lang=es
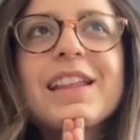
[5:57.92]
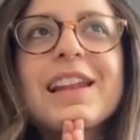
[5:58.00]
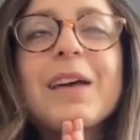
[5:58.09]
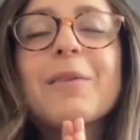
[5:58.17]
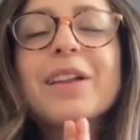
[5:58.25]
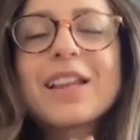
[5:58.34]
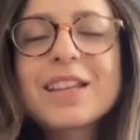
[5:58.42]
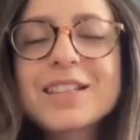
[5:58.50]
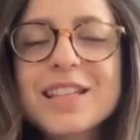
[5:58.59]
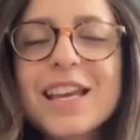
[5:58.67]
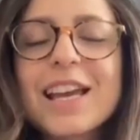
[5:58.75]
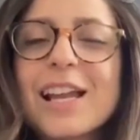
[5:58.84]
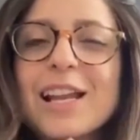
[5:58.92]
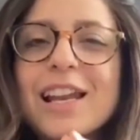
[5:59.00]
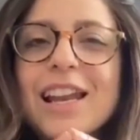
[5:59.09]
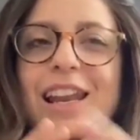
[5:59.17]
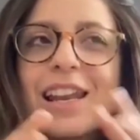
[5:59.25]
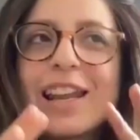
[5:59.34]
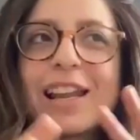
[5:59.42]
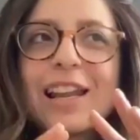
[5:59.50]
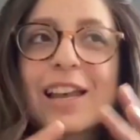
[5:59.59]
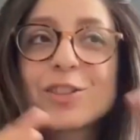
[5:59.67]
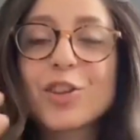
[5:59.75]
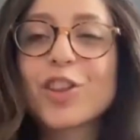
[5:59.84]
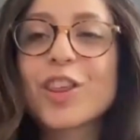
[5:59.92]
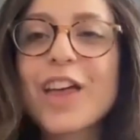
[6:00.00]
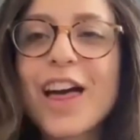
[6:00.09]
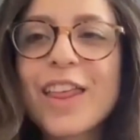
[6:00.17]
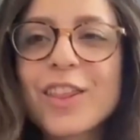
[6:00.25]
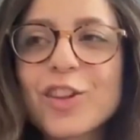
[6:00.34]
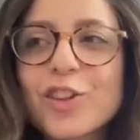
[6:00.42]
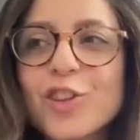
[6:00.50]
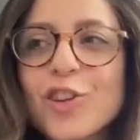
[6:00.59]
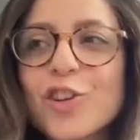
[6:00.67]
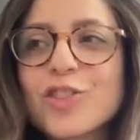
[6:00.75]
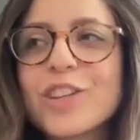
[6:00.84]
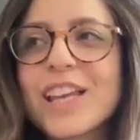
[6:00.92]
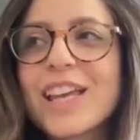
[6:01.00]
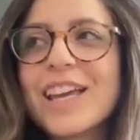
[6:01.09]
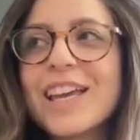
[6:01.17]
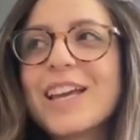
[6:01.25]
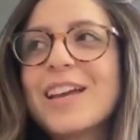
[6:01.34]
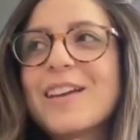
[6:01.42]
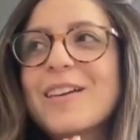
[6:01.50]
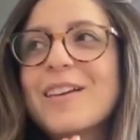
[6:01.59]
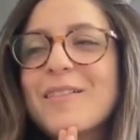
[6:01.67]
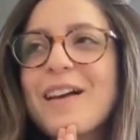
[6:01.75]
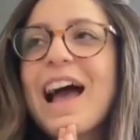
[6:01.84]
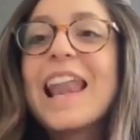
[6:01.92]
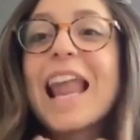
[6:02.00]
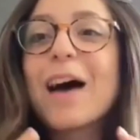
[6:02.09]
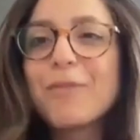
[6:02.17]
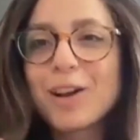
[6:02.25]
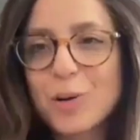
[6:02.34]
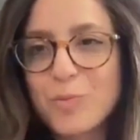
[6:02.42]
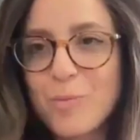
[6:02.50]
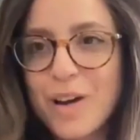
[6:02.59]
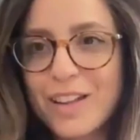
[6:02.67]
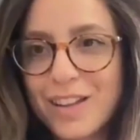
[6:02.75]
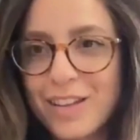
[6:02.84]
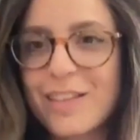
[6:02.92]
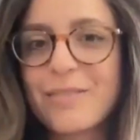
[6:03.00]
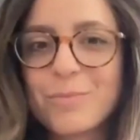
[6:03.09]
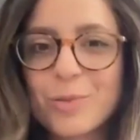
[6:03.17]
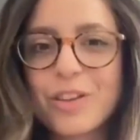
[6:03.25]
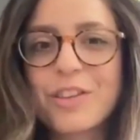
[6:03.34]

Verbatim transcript: la verdad es que la sociedad no te alaba como madre, por